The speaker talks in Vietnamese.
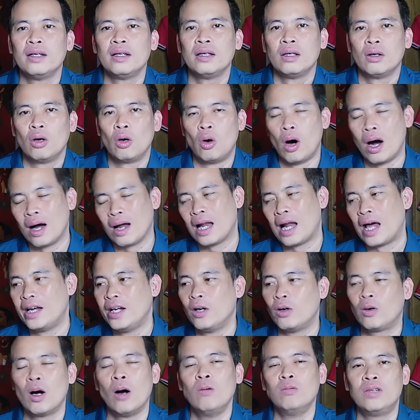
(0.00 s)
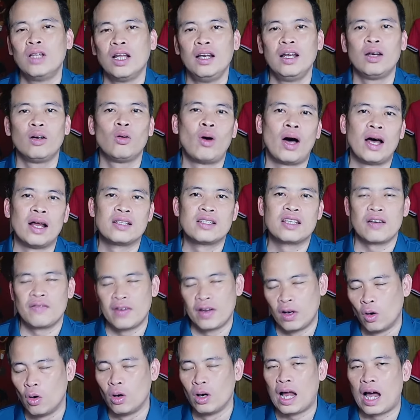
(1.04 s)
hoặc là nếu không thì liên đoàn sẽ phải
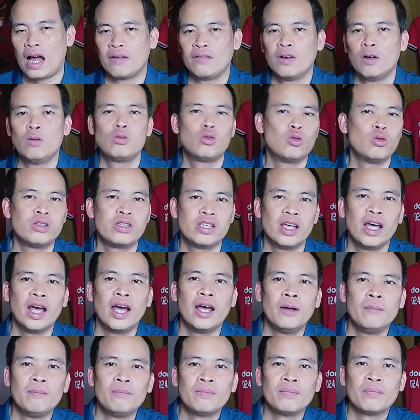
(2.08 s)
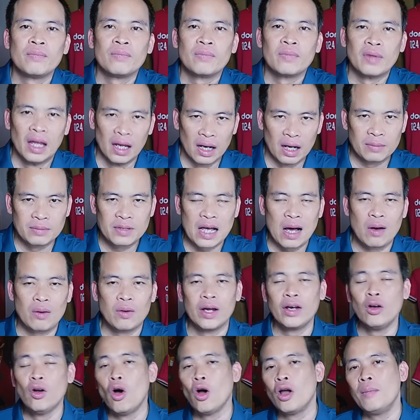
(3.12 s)
ngồi lại với ông Chusie để làm sao
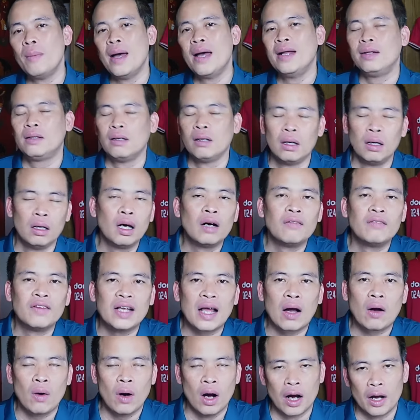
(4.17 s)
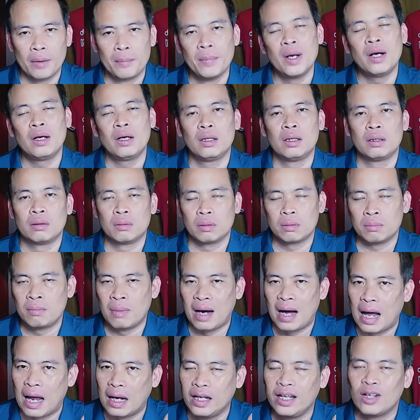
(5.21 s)
đấy đôi bên thương lượng với nhau ở cái mức
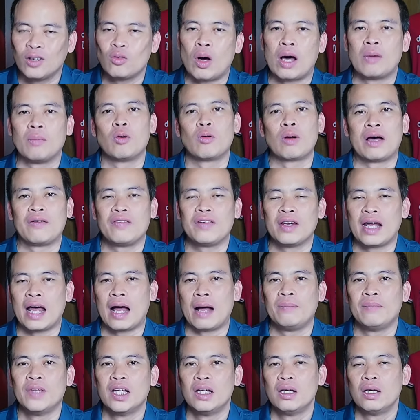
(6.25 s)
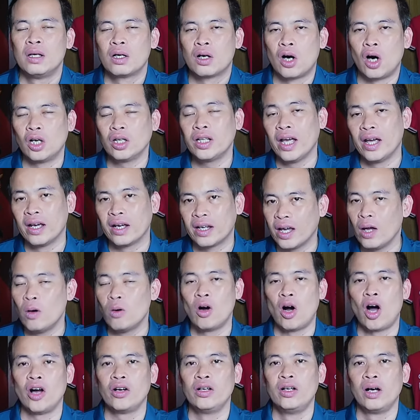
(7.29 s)
mà liên đoàn bóng đá Việt Nam có thể kêu
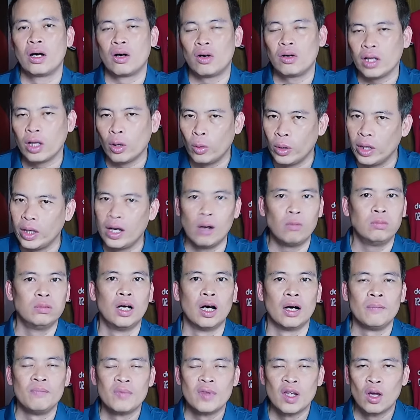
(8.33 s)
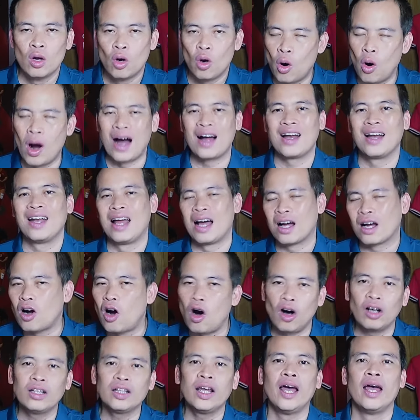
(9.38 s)
gọi được, có thể huy động được hoặc là
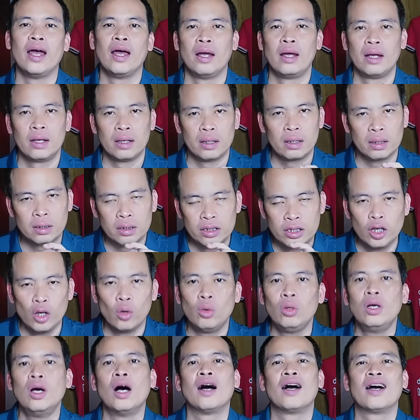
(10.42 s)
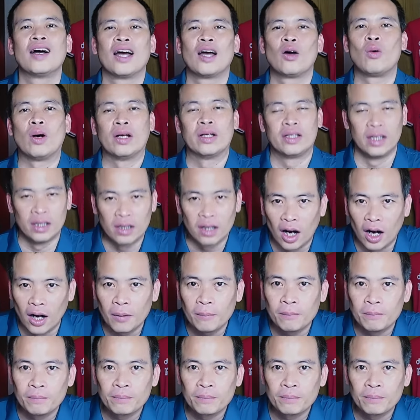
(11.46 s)
có thể chịu được cái khoản tiền đó.